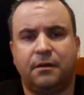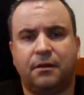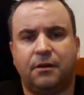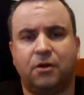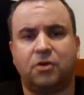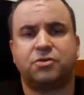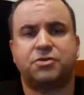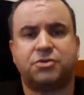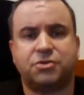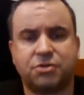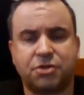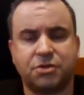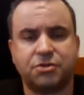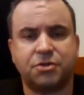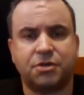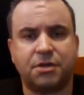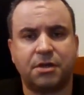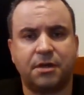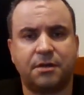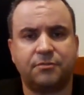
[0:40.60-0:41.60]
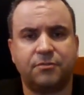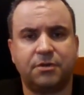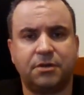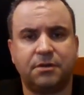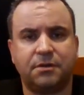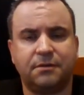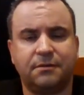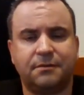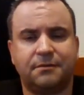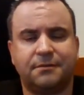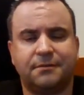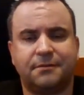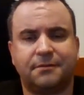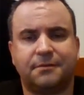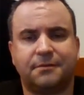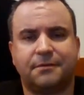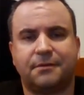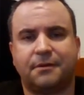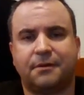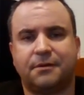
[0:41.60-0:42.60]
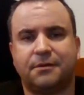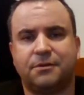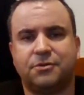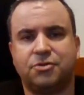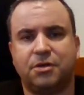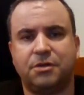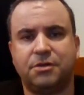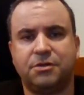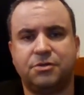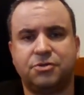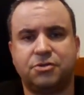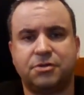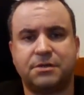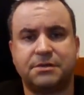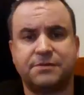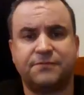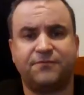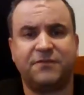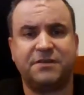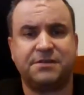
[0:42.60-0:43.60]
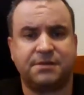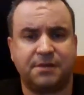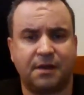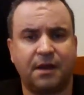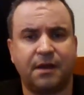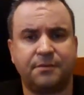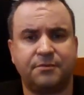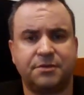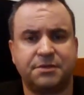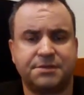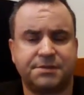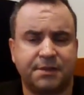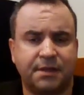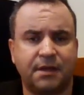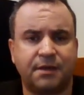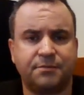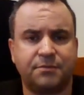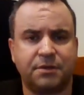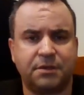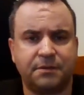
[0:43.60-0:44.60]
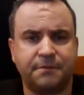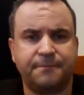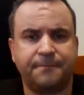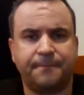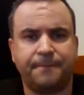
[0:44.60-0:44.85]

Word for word: ostrzeżeniami, y, dzielić się z wizjami, snami.